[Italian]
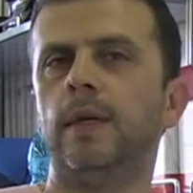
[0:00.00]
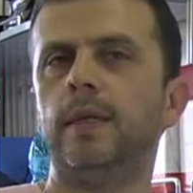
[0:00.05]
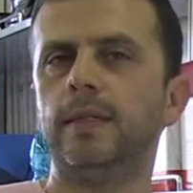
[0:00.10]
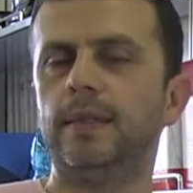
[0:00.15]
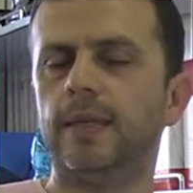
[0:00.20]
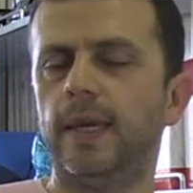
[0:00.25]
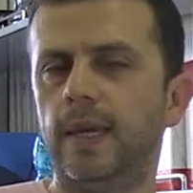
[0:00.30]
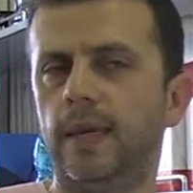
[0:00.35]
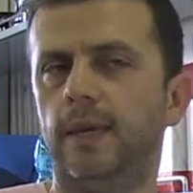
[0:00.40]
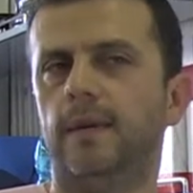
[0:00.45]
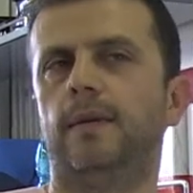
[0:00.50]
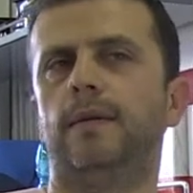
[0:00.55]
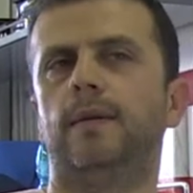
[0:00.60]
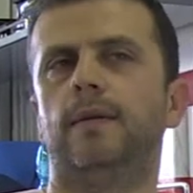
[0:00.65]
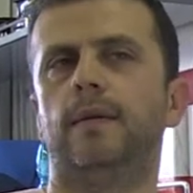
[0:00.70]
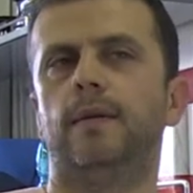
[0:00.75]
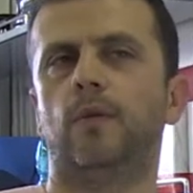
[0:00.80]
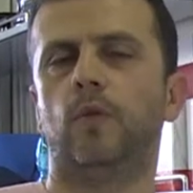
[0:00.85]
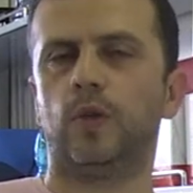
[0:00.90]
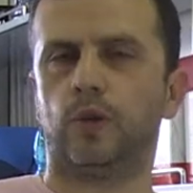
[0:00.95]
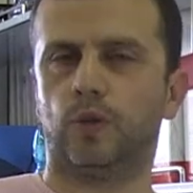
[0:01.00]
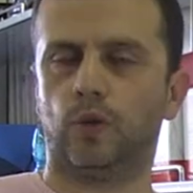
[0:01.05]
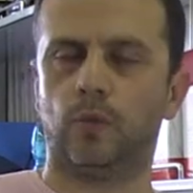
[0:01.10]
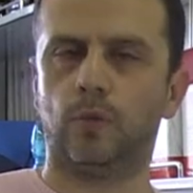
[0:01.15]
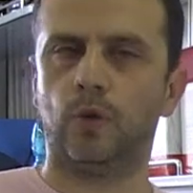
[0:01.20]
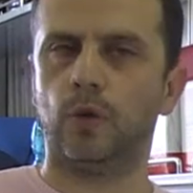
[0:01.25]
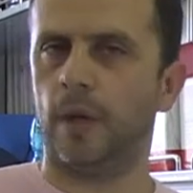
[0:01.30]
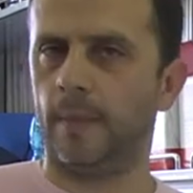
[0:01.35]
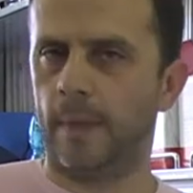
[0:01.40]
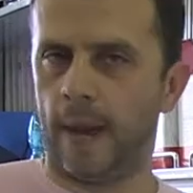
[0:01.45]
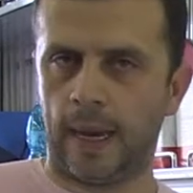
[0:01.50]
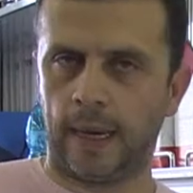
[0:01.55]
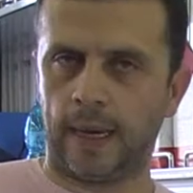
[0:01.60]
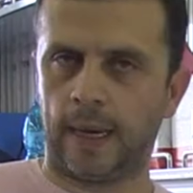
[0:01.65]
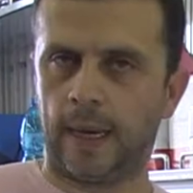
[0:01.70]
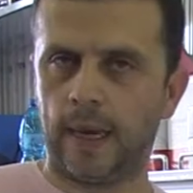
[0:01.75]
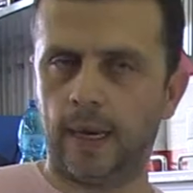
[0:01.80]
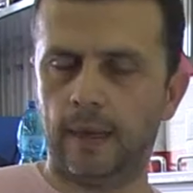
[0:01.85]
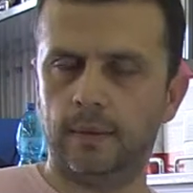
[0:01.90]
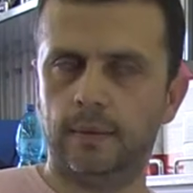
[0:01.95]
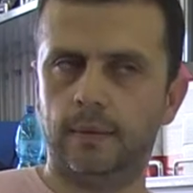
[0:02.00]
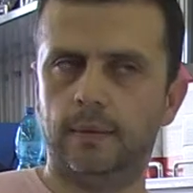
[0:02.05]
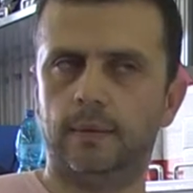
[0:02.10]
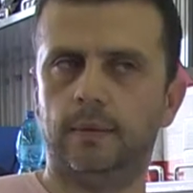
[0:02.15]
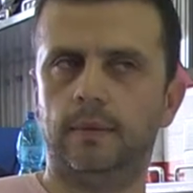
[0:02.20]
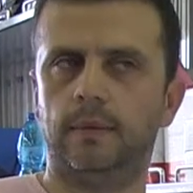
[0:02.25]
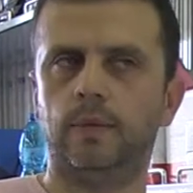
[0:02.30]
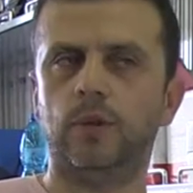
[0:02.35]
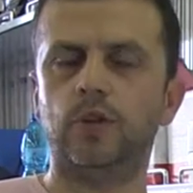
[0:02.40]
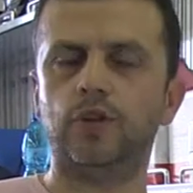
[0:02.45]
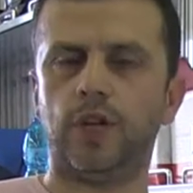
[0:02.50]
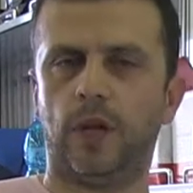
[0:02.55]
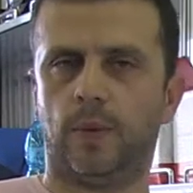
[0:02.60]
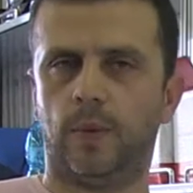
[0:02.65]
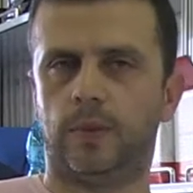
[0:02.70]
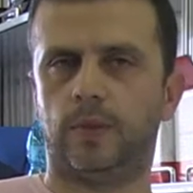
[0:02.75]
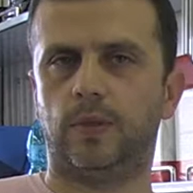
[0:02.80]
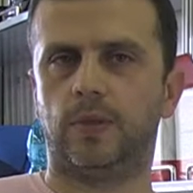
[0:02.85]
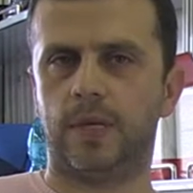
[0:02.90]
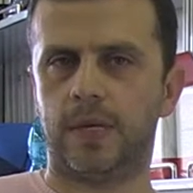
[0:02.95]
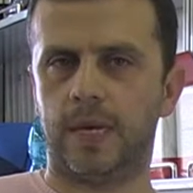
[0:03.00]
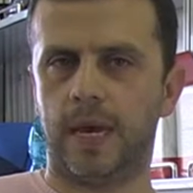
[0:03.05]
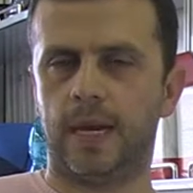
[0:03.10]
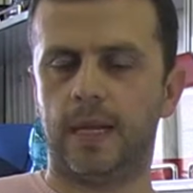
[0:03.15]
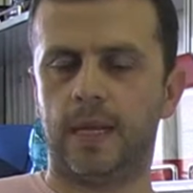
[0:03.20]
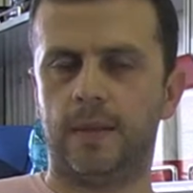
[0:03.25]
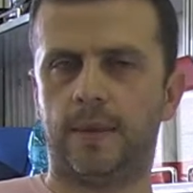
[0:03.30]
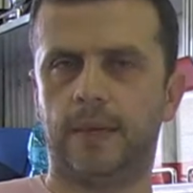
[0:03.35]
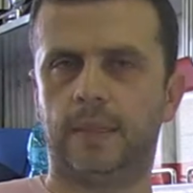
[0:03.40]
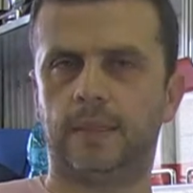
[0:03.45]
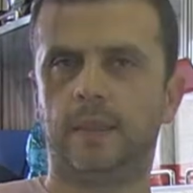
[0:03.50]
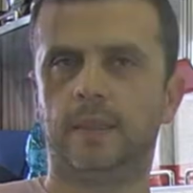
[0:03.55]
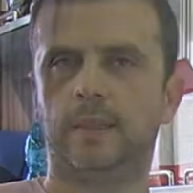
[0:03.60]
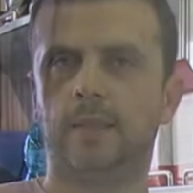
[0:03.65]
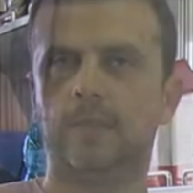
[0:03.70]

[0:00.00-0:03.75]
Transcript: Se questo ormone manca, non c'è questo segnale da parte del